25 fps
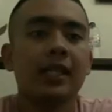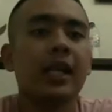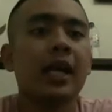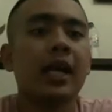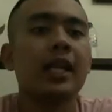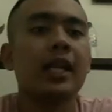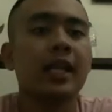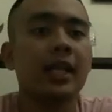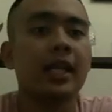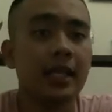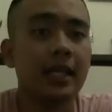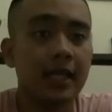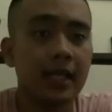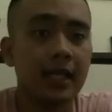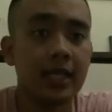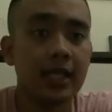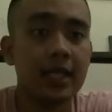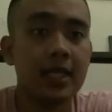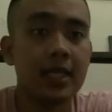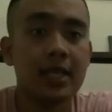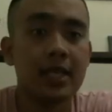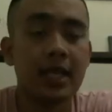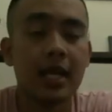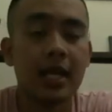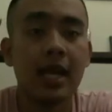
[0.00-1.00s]
kali
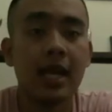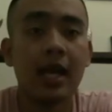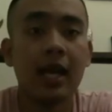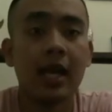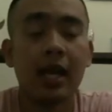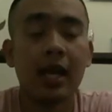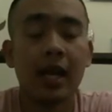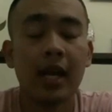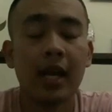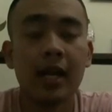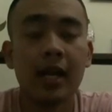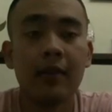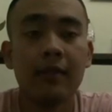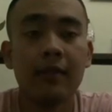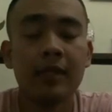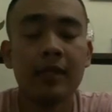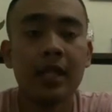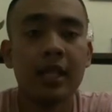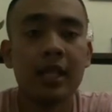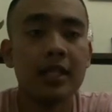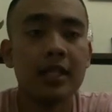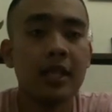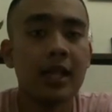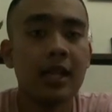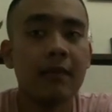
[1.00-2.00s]
ini saya akan
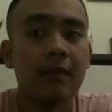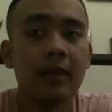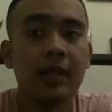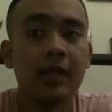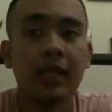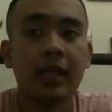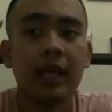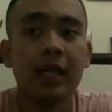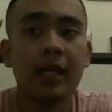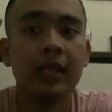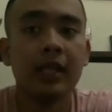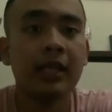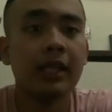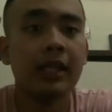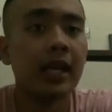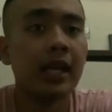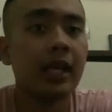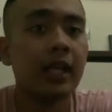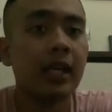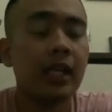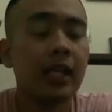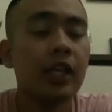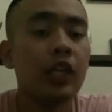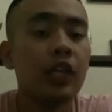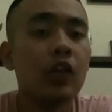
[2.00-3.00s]
menjelaskan materi
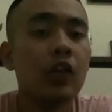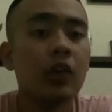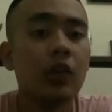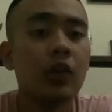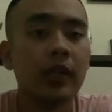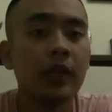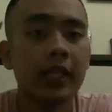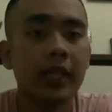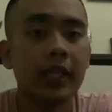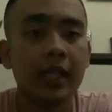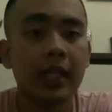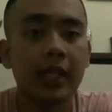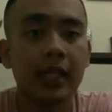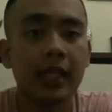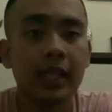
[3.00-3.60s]
tentang ideologi.